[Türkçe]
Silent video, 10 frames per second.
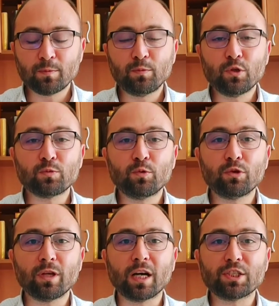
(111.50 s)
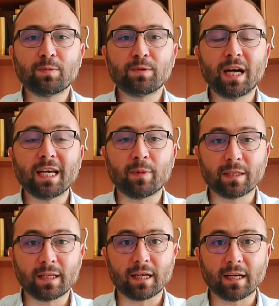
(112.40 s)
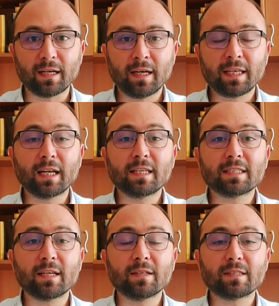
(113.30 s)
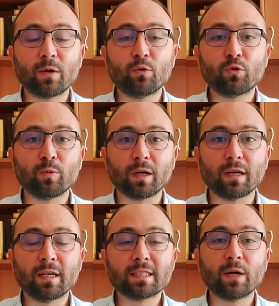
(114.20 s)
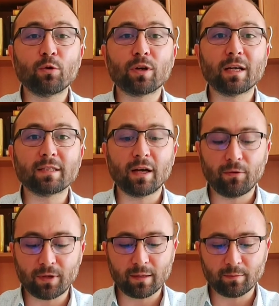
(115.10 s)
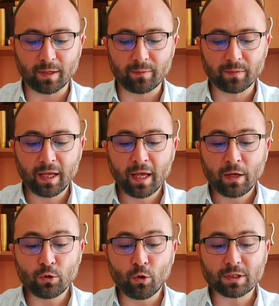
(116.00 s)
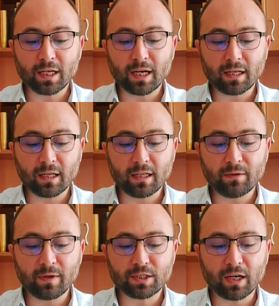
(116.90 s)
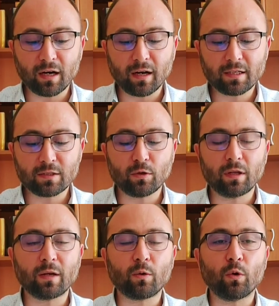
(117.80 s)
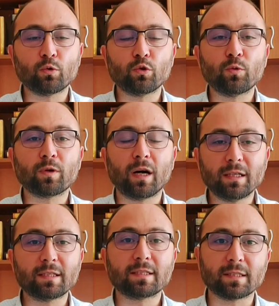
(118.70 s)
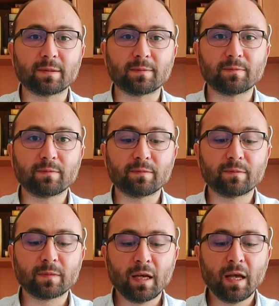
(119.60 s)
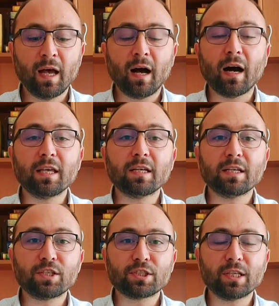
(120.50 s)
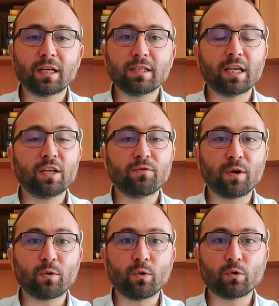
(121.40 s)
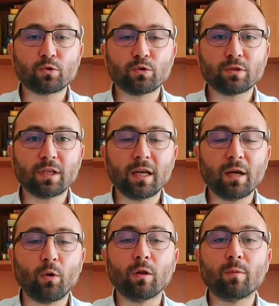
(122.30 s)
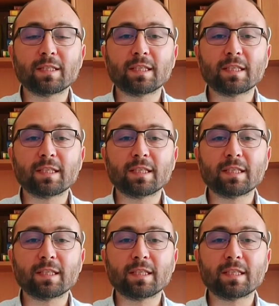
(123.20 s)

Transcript: büsbütün açıp yaymada, yani savurma, savurgan davranma. Yoksa kınanır ve çaresiz olarak oturup kalırsın. Hayır işlerde infak konusunda olması